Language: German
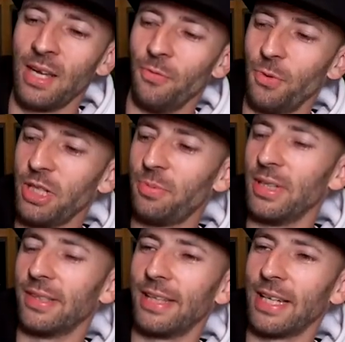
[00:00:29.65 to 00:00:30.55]
würde ich mir
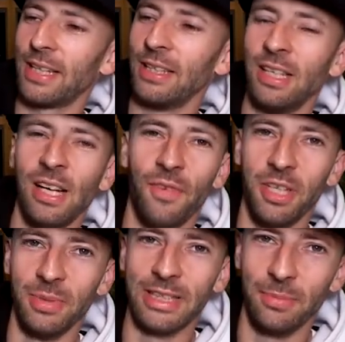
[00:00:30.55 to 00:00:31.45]
jetzt denken, wenn
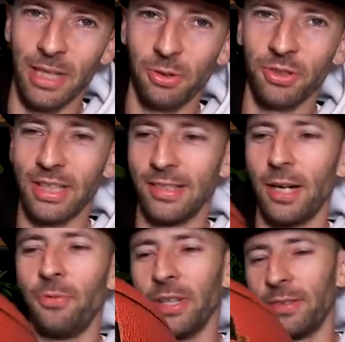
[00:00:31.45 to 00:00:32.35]
du mit dem rausgehst
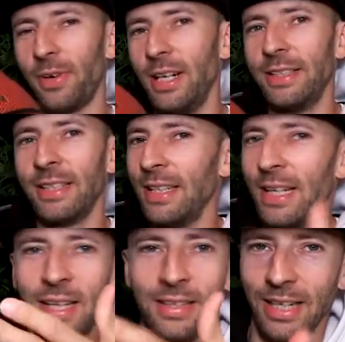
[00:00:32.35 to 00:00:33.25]
auf Asphalt,
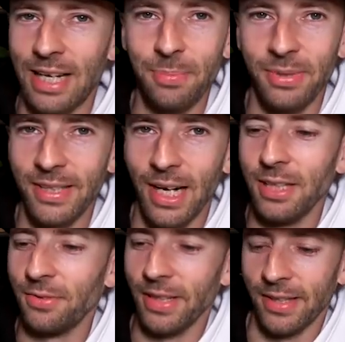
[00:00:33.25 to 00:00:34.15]
da klebt sich
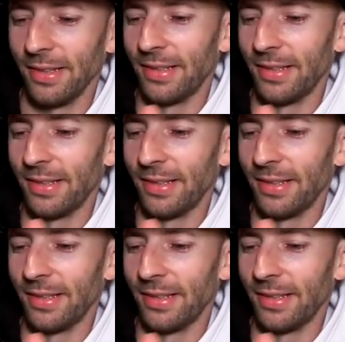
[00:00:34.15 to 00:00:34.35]
alles fest.